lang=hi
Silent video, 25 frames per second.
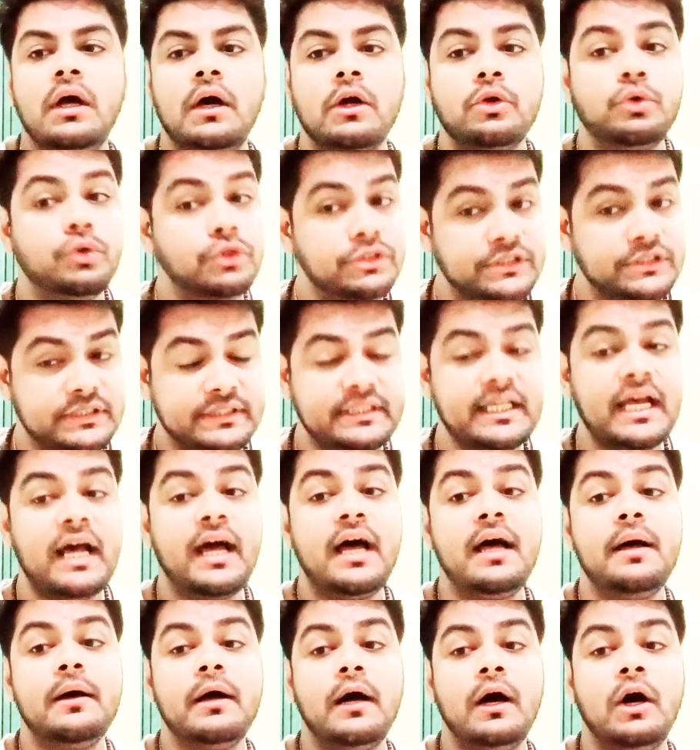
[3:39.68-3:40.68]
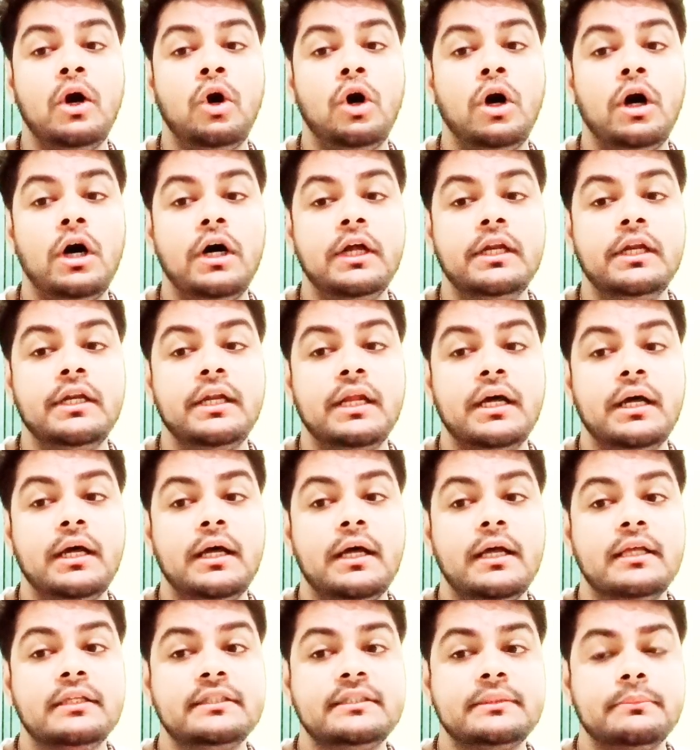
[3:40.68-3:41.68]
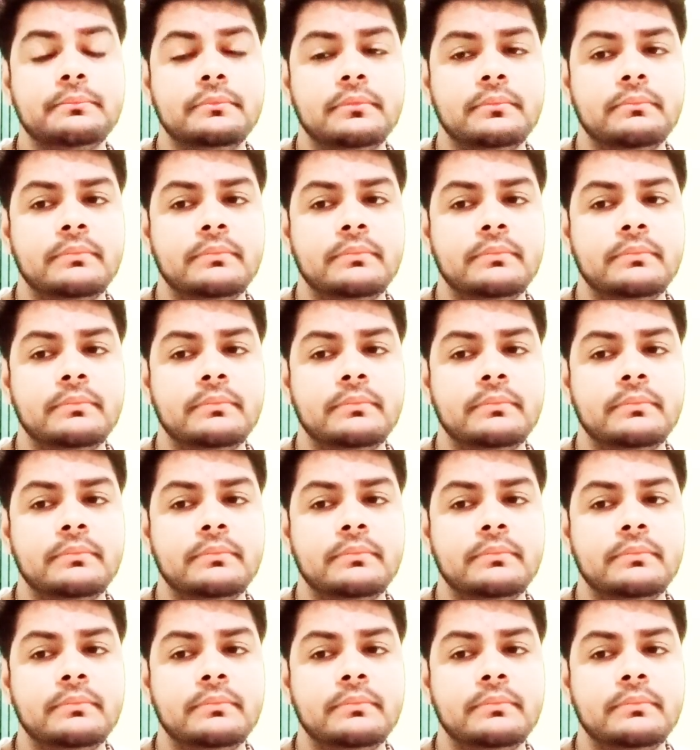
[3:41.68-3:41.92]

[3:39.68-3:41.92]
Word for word: gussa और uh,